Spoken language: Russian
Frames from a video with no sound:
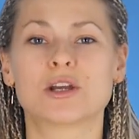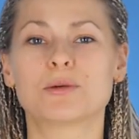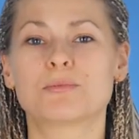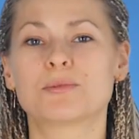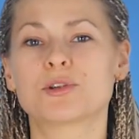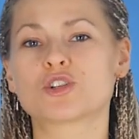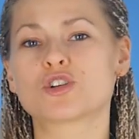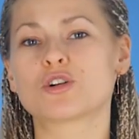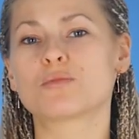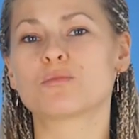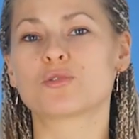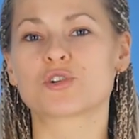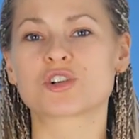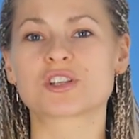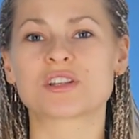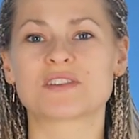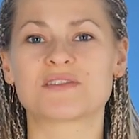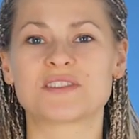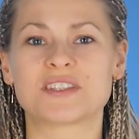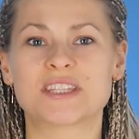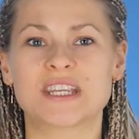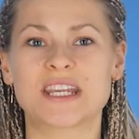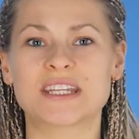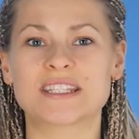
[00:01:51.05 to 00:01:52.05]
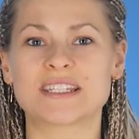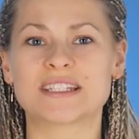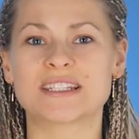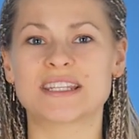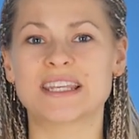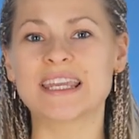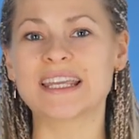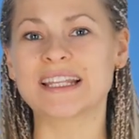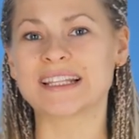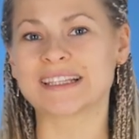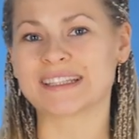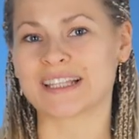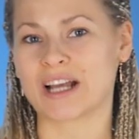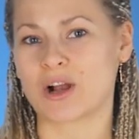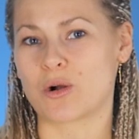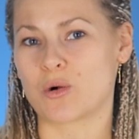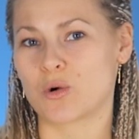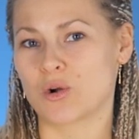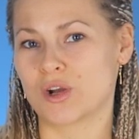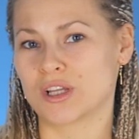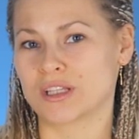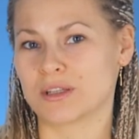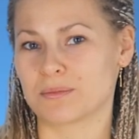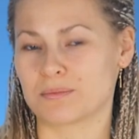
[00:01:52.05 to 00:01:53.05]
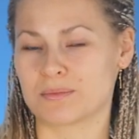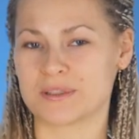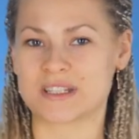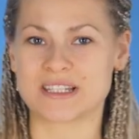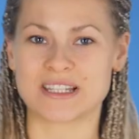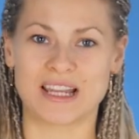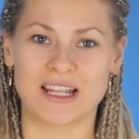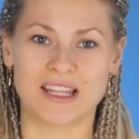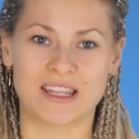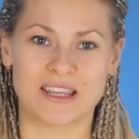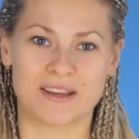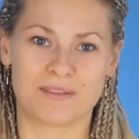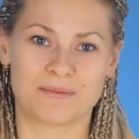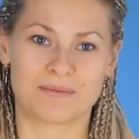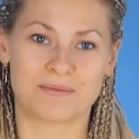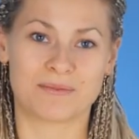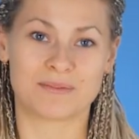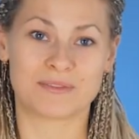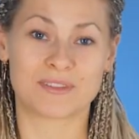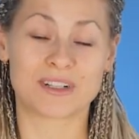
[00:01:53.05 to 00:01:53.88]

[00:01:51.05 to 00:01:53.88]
Причем можно встретить и такое написание.